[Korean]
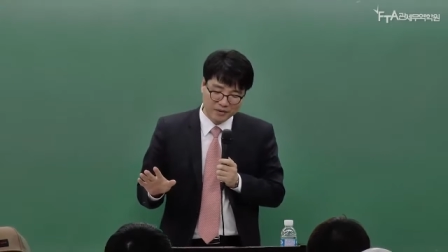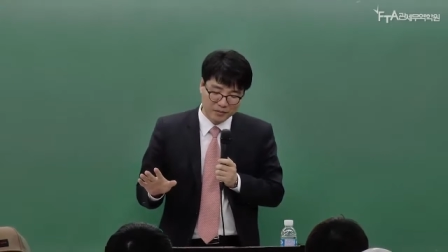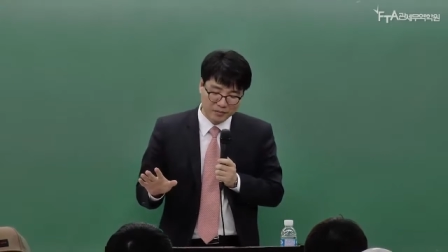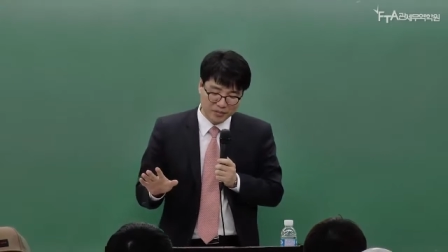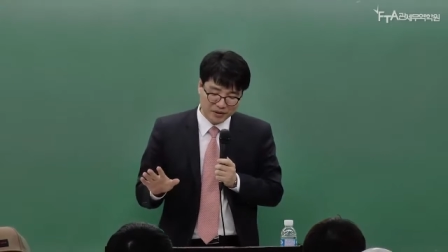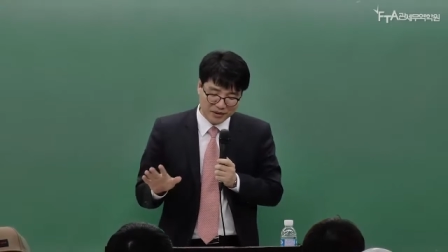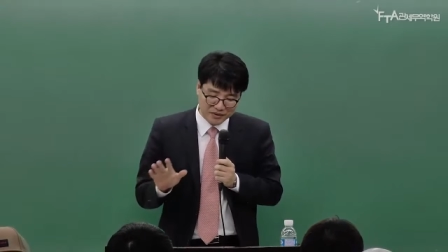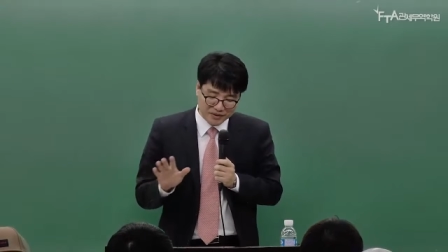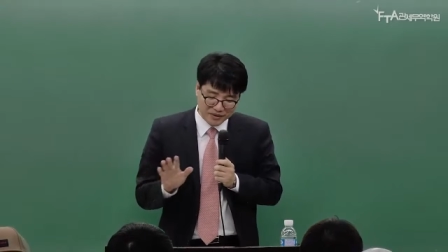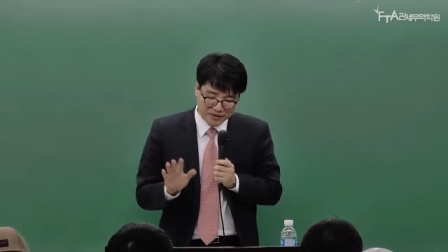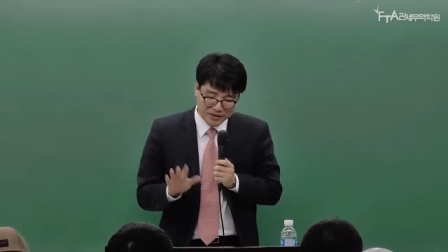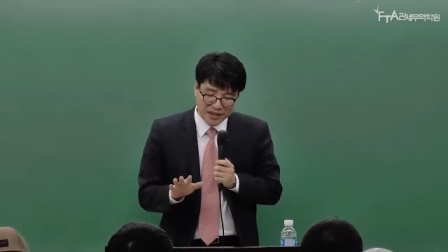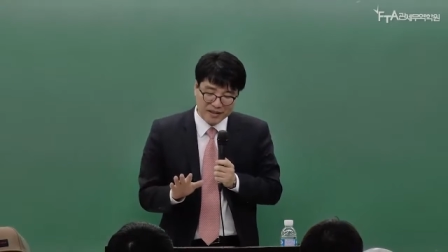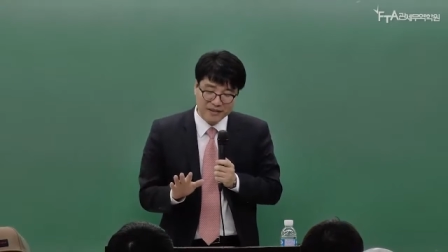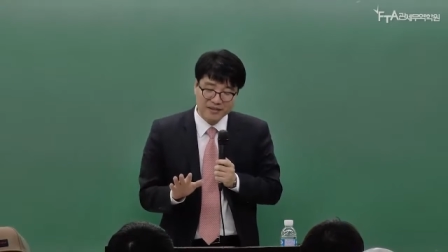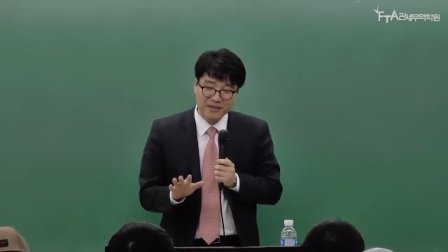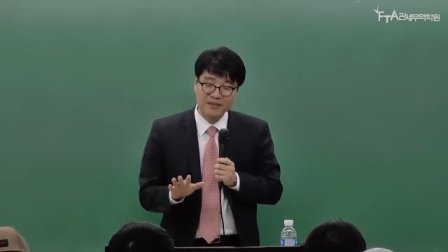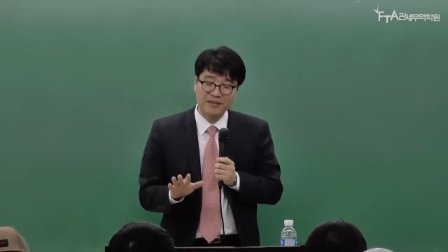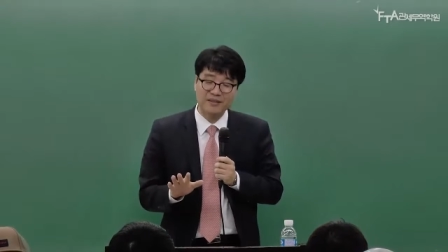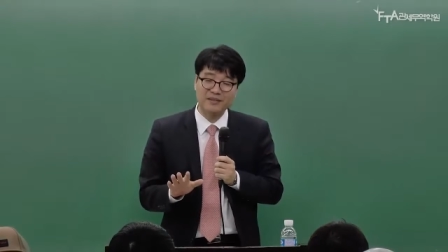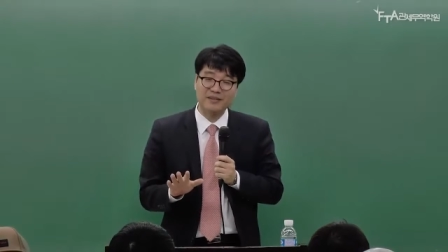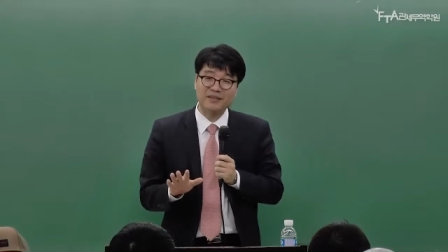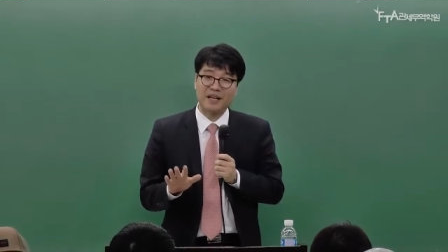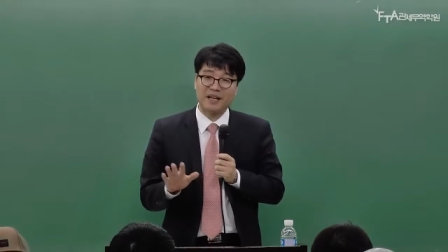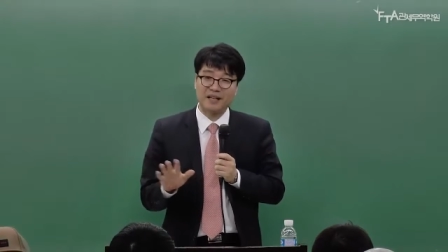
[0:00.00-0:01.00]
비슷한
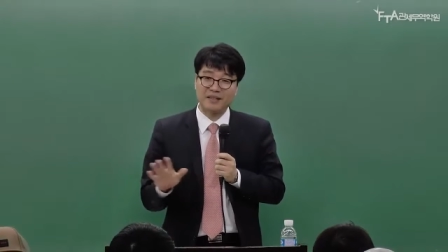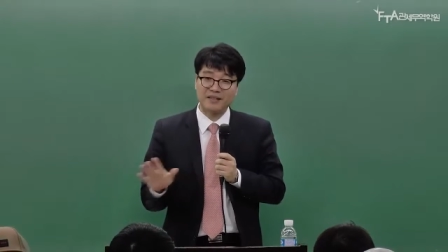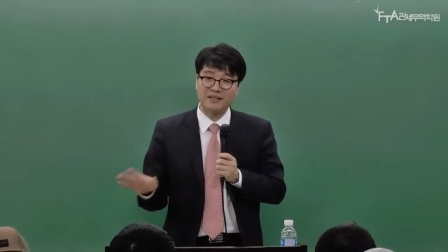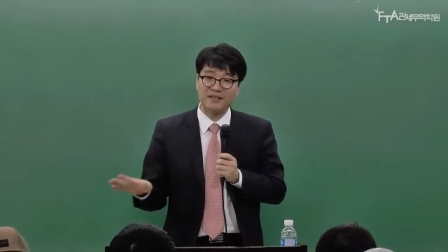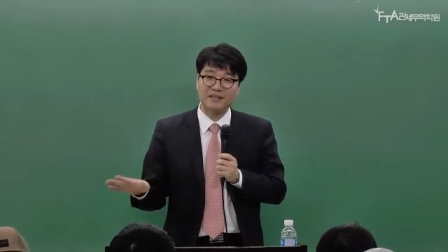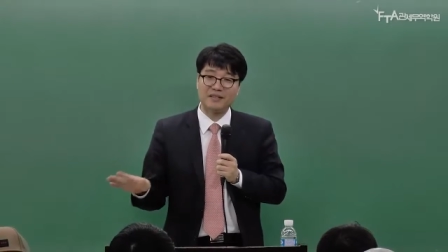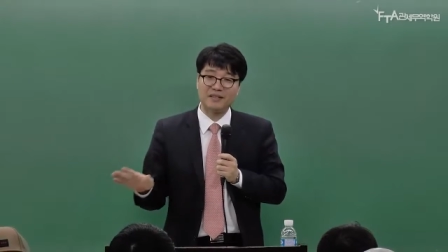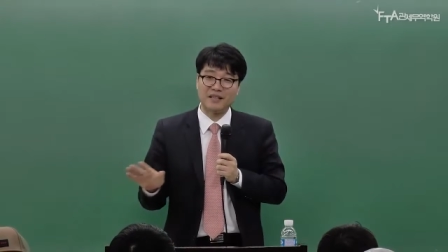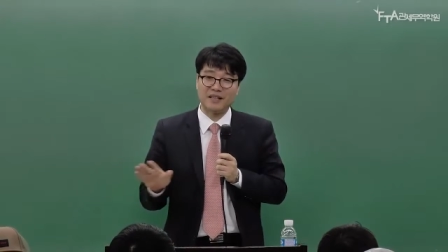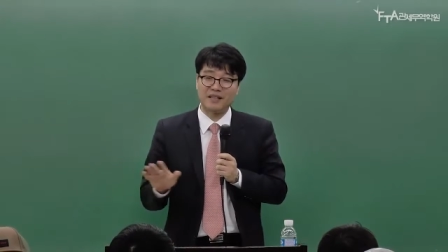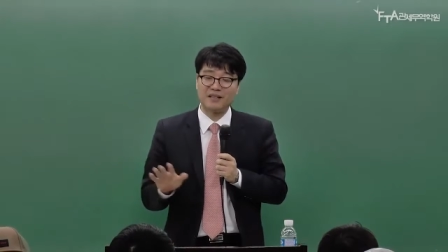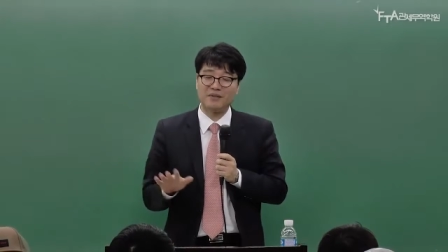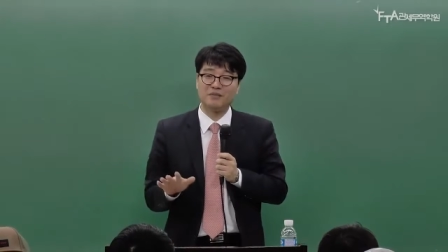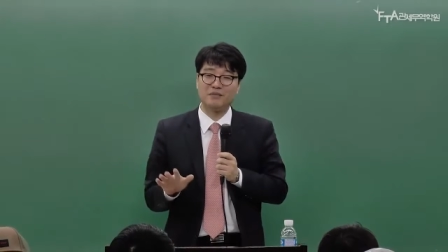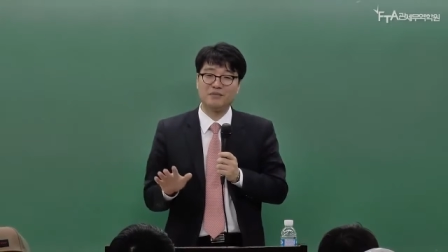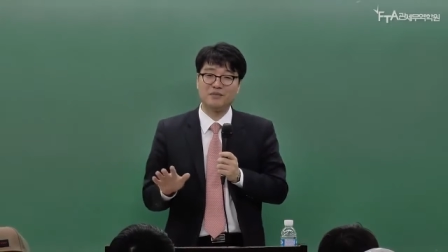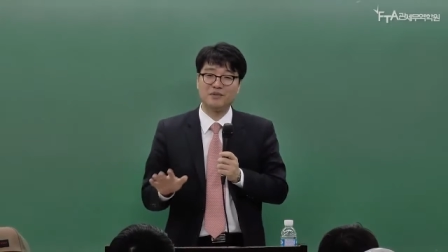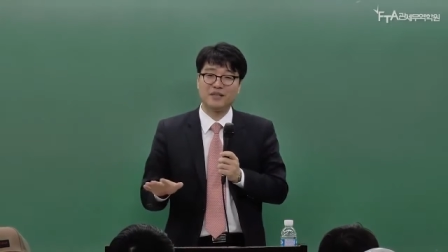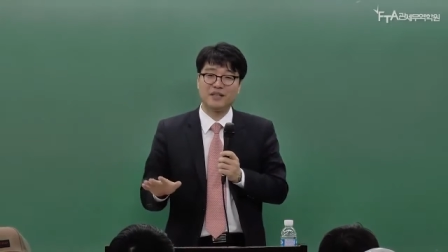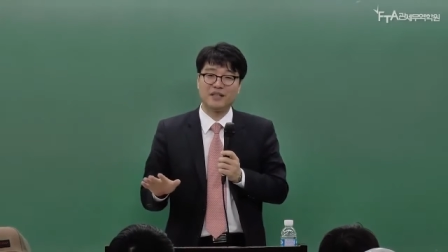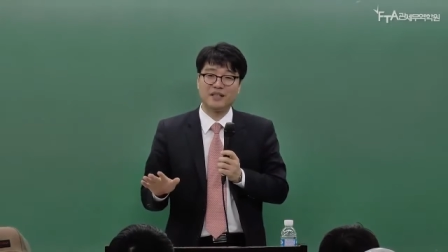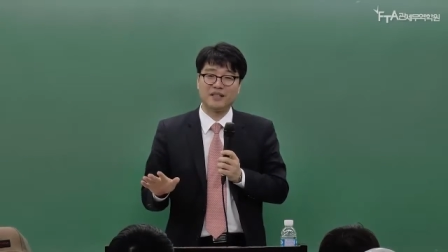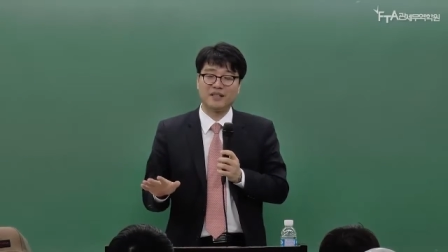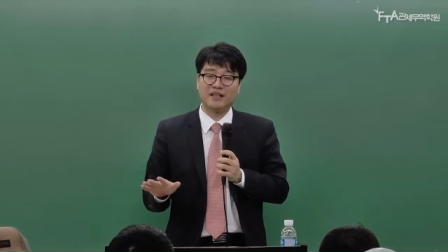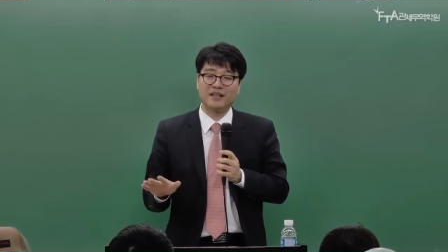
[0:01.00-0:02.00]
듯 다른 듯 하는
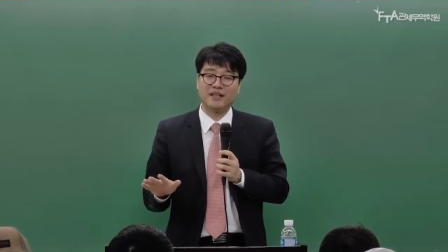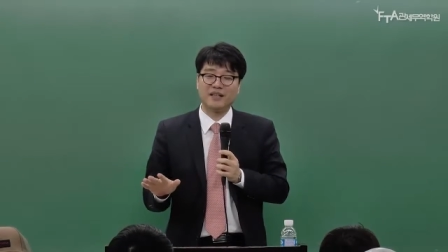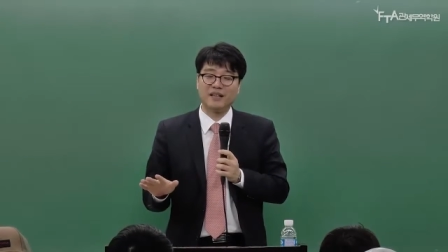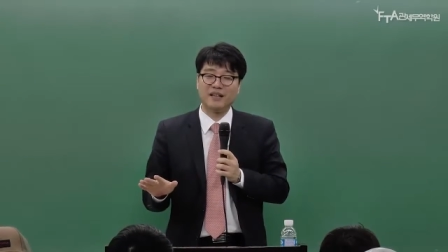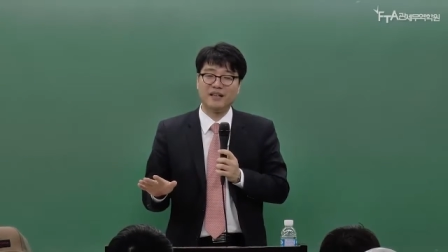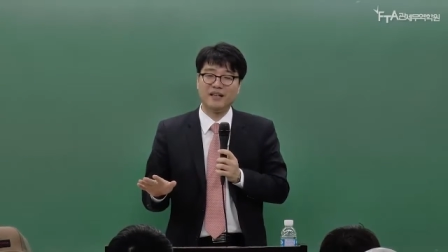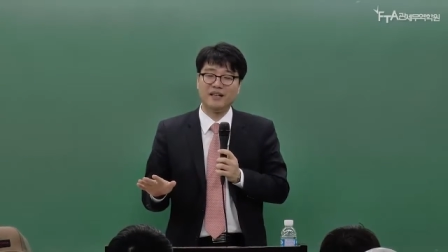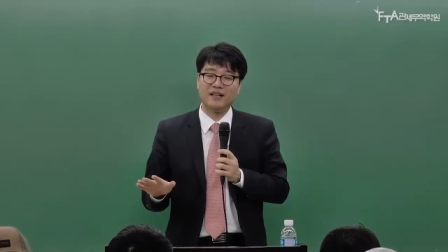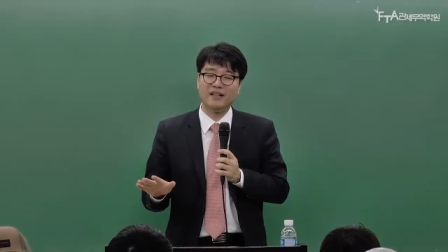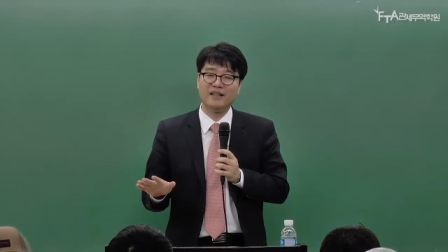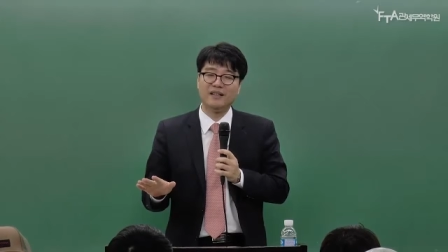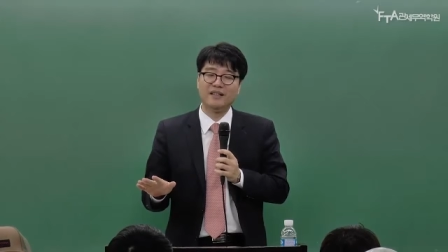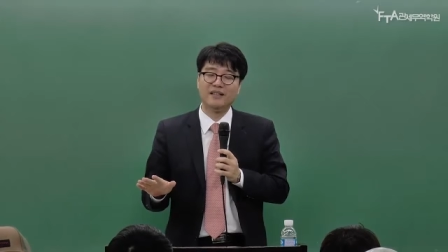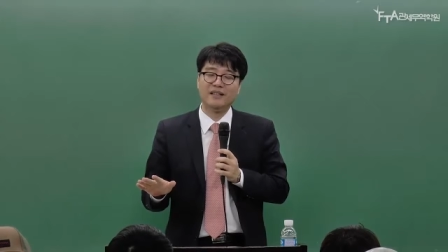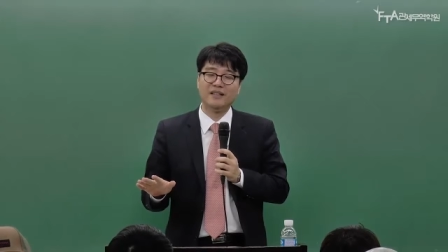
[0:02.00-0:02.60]
문제에다가